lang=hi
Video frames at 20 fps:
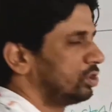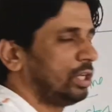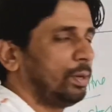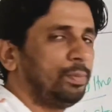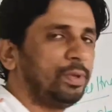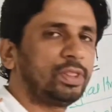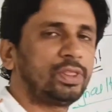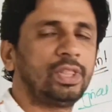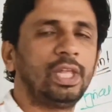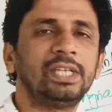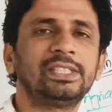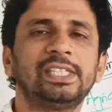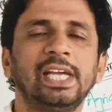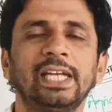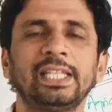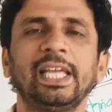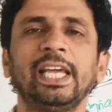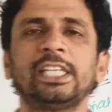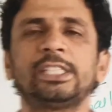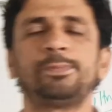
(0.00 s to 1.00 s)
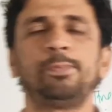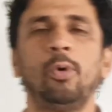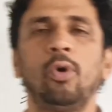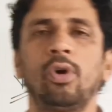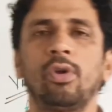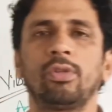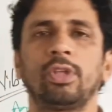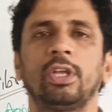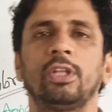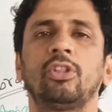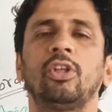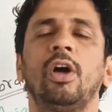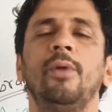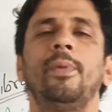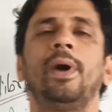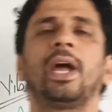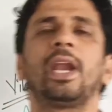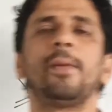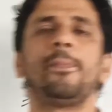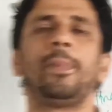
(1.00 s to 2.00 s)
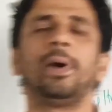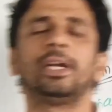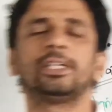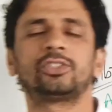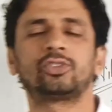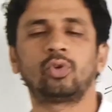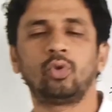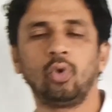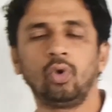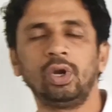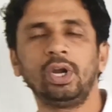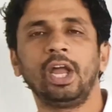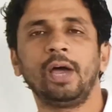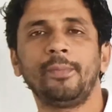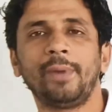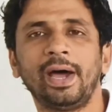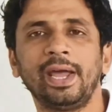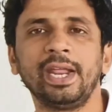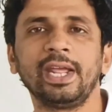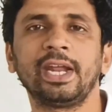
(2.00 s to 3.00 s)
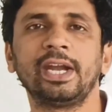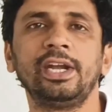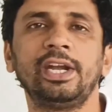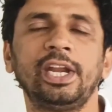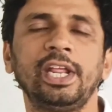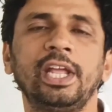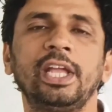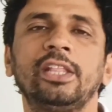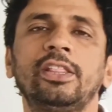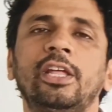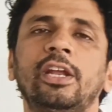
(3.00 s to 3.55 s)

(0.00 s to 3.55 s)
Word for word: और जब इतना ज्यादा एक्सपोर्ट होता था तो हमारे पास गोल्ड हमारी कंट्री के